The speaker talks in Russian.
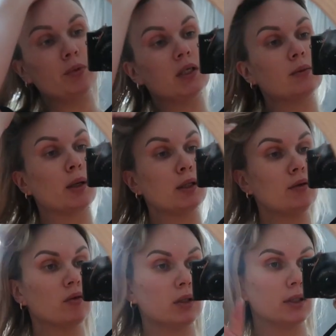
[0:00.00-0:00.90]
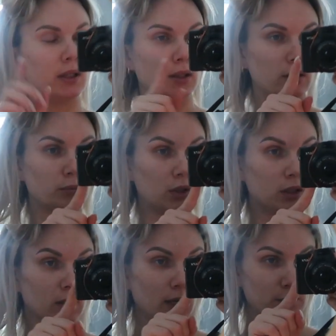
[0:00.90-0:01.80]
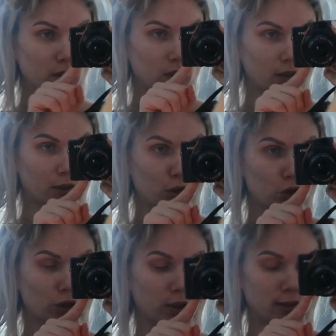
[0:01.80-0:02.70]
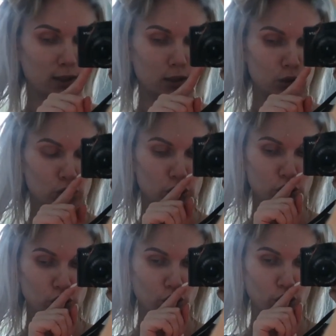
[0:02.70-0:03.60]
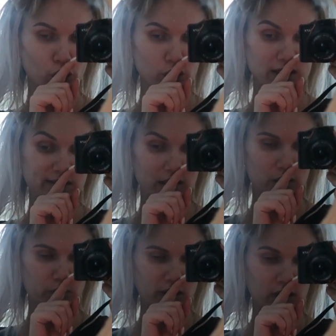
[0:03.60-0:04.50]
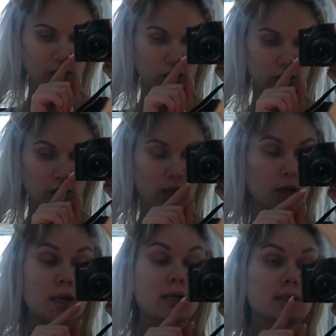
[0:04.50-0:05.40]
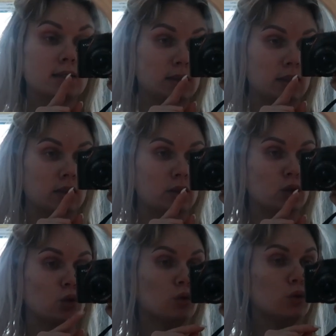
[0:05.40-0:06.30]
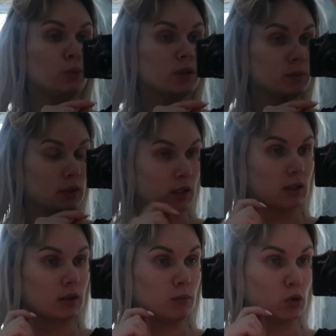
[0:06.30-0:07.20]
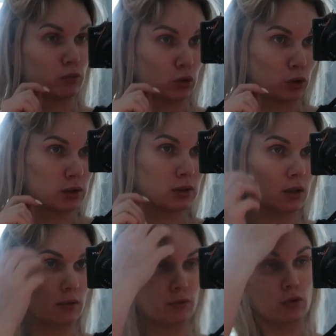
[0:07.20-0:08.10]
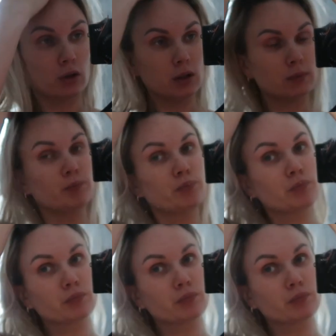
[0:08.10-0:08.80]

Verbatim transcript: что пересматривала, и мне на камере, на экранчике казалось, что цвет не передает стен, но посмотрела именно влог с телефона,